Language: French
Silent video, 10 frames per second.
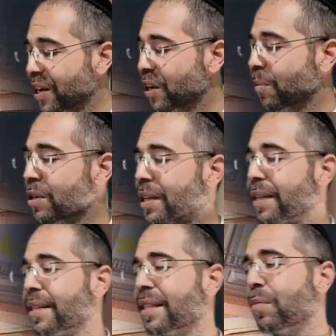Comment
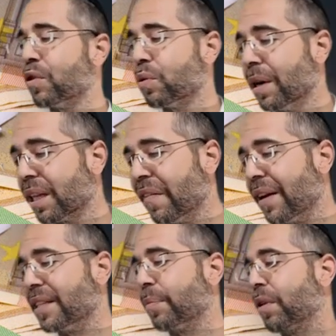gérer ses émotions à
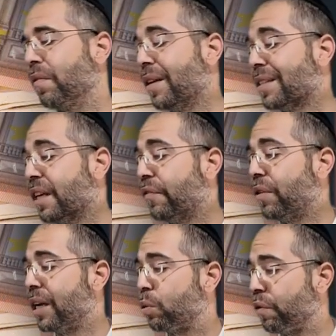travers les épreuves Est-ce qu'il
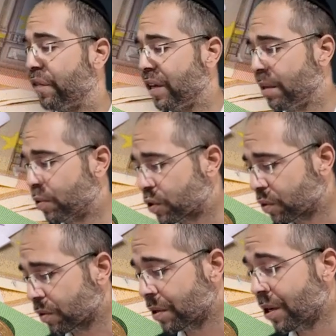faut étouffer une
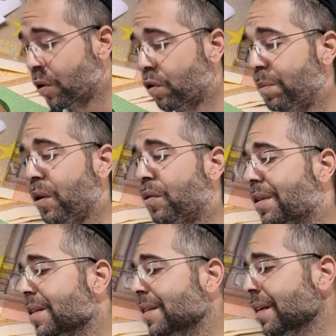émotion ou bien
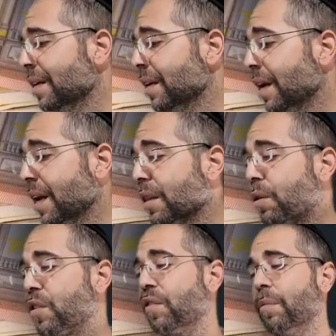l'utiliser et la
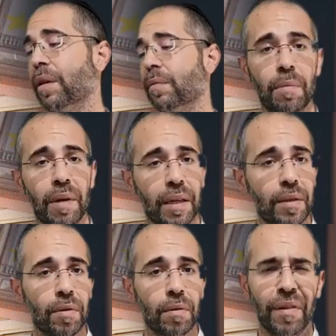transformer C'est une belle
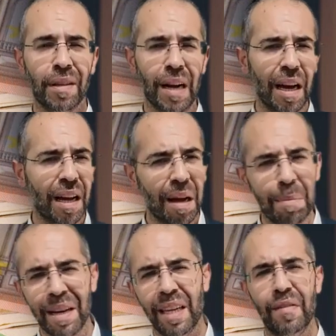question. Enfin, tu as la
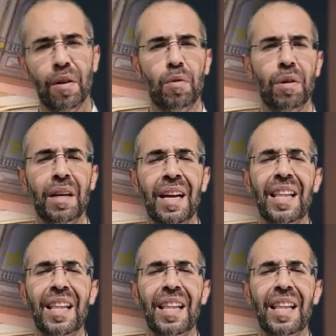rama qui vient en toi.